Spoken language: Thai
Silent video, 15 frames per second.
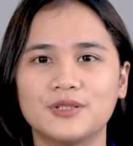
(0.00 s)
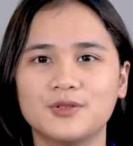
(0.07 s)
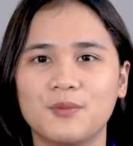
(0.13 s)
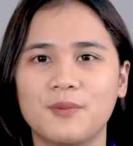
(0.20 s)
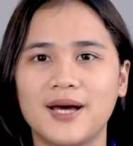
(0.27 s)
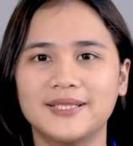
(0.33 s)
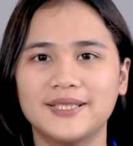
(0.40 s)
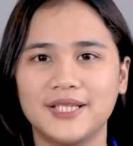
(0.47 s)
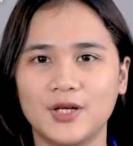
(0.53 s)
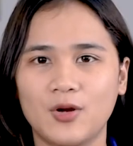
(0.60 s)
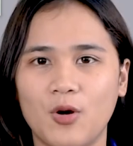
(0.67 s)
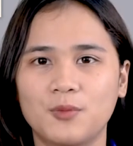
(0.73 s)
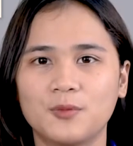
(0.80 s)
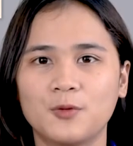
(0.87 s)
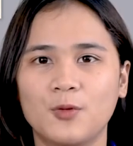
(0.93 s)
ด้วยคุณสมบัติ
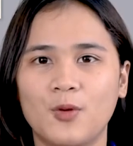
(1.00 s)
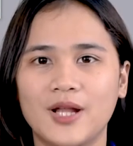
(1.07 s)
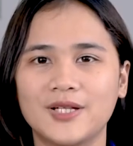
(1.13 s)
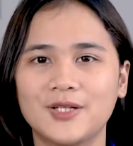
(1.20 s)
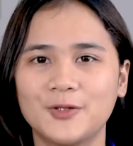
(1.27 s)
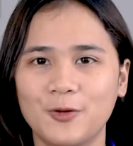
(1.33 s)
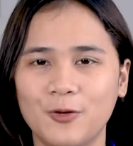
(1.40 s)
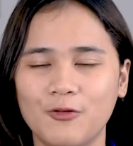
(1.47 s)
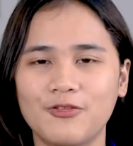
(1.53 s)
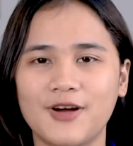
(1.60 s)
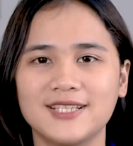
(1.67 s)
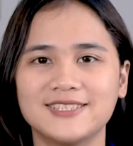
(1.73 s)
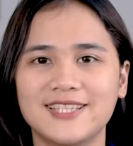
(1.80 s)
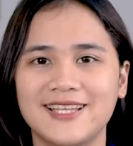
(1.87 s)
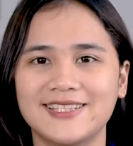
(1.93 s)
ที่ครบถ้วนทุก
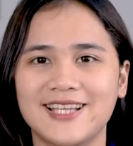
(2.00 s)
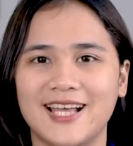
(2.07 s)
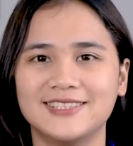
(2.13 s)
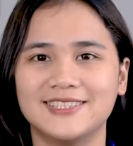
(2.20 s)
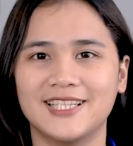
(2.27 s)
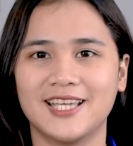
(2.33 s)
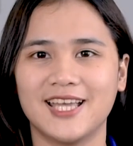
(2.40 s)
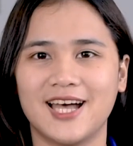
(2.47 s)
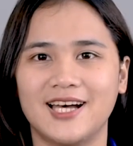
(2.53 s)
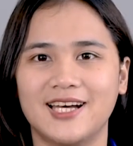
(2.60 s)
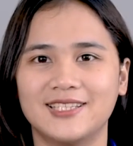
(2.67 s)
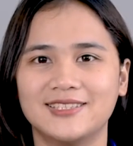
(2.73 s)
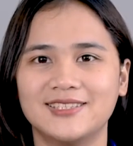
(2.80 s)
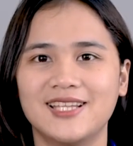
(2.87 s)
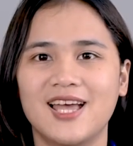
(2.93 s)
ฟังก์ชันการใช้
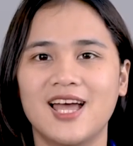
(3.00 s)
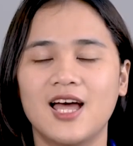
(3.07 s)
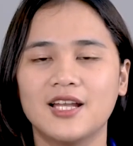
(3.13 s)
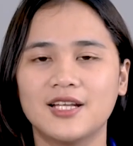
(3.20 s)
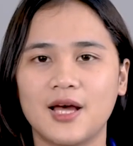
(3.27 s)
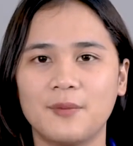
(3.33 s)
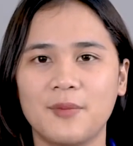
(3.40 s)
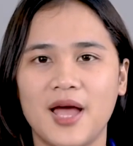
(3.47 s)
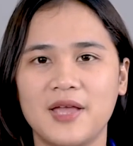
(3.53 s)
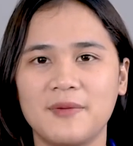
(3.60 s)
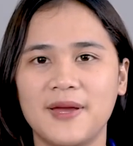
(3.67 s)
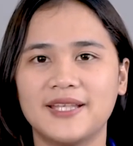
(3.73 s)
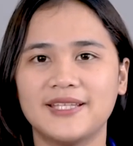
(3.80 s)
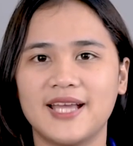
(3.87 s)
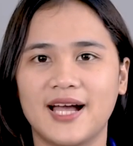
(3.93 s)
งานทำ
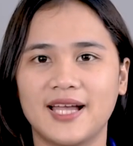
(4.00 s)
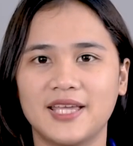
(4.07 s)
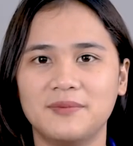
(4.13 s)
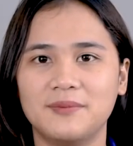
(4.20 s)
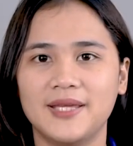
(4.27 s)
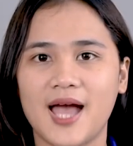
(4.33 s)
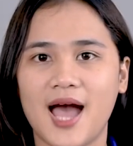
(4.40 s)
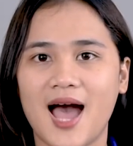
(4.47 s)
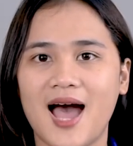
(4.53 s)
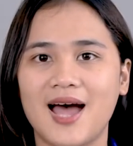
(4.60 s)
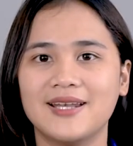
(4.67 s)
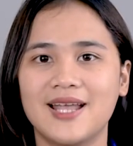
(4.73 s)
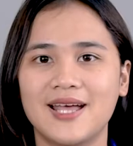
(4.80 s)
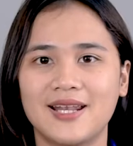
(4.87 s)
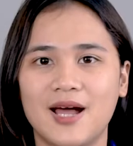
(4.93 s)
ให้แผ่นยาง
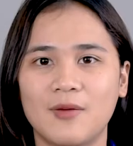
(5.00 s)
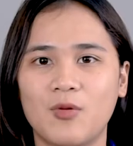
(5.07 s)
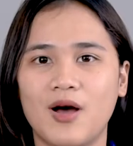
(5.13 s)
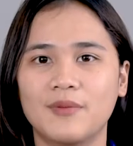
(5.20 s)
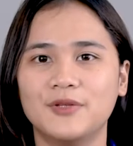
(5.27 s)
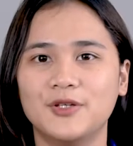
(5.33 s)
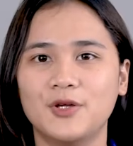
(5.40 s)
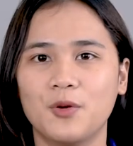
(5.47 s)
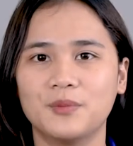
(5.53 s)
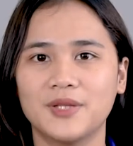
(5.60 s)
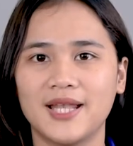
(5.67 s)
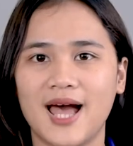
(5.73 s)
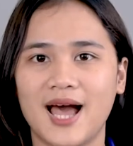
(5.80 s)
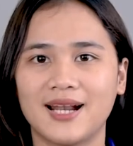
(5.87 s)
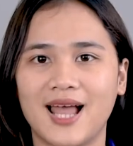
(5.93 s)
NBR ได้รับความนิย
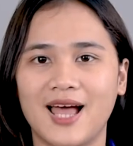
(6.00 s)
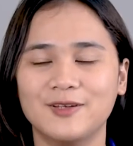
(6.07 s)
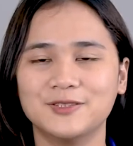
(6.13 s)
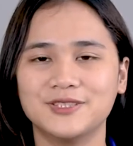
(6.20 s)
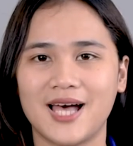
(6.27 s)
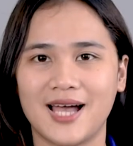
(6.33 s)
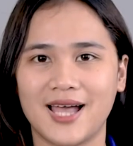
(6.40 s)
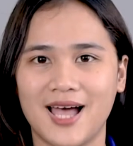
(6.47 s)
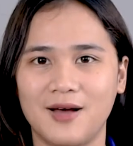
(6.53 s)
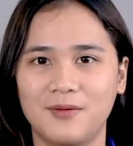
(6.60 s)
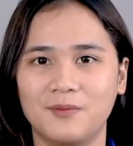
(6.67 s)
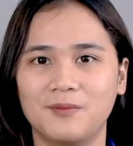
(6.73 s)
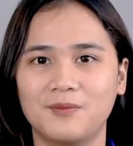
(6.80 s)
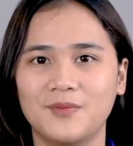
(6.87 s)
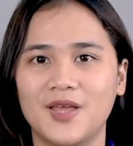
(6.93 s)
มในหลากหลายอุตสาหก
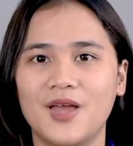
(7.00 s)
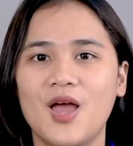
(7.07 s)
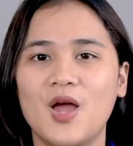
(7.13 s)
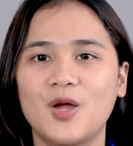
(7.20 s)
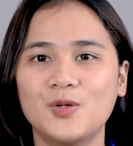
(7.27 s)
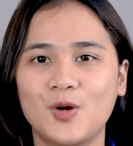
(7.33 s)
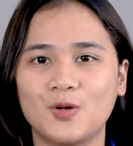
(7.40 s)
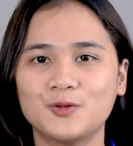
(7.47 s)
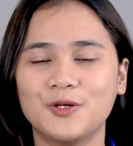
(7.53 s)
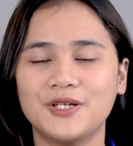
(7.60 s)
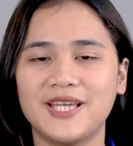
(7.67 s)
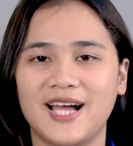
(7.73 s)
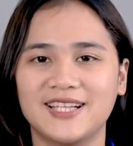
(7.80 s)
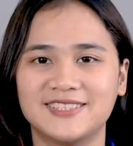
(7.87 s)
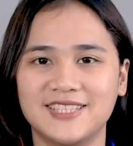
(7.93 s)
รรมยก
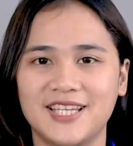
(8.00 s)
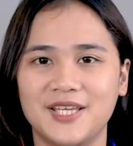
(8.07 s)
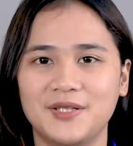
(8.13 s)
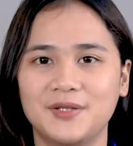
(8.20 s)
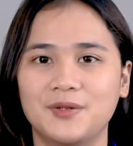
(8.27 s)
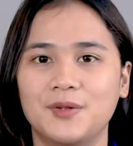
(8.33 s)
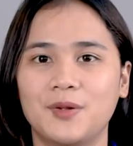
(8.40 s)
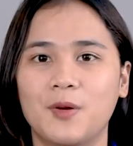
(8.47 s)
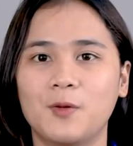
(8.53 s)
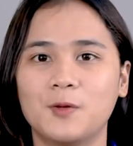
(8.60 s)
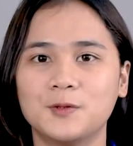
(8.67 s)
ตัวอย่างเช่น